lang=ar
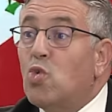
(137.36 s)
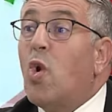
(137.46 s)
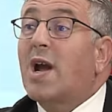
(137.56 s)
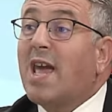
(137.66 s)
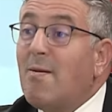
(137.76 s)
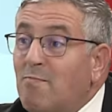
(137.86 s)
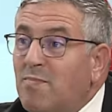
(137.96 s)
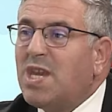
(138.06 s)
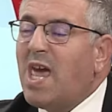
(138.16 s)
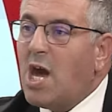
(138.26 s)
وكم
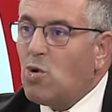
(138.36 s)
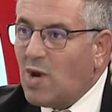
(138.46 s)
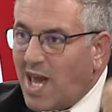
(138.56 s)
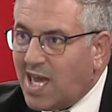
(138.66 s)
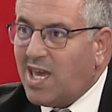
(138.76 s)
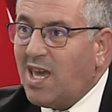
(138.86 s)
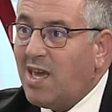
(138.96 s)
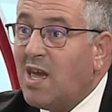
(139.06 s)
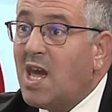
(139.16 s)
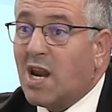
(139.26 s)
من
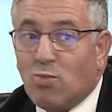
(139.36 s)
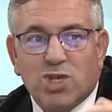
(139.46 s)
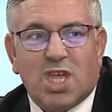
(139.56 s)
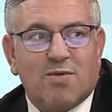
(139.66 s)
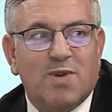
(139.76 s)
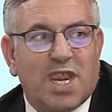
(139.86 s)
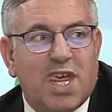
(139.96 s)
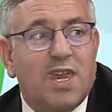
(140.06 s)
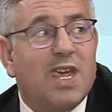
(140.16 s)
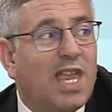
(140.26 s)
هؤلاء
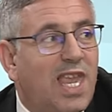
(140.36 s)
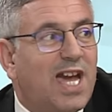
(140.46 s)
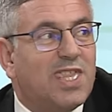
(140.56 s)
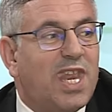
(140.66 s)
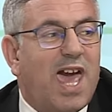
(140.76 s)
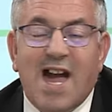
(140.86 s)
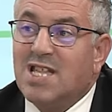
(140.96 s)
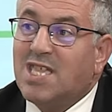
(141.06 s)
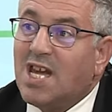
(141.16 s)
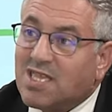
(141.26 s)
المستثمرين اللي عندنا
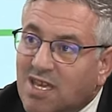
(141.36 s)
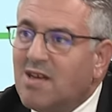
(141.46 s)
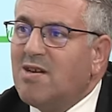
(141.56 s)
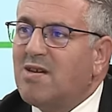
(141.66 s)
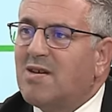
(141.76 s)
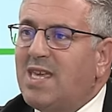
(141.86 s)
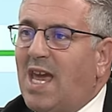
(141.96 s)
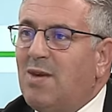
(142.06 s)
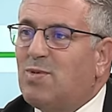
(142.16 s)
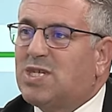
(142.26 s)
أعداد يعني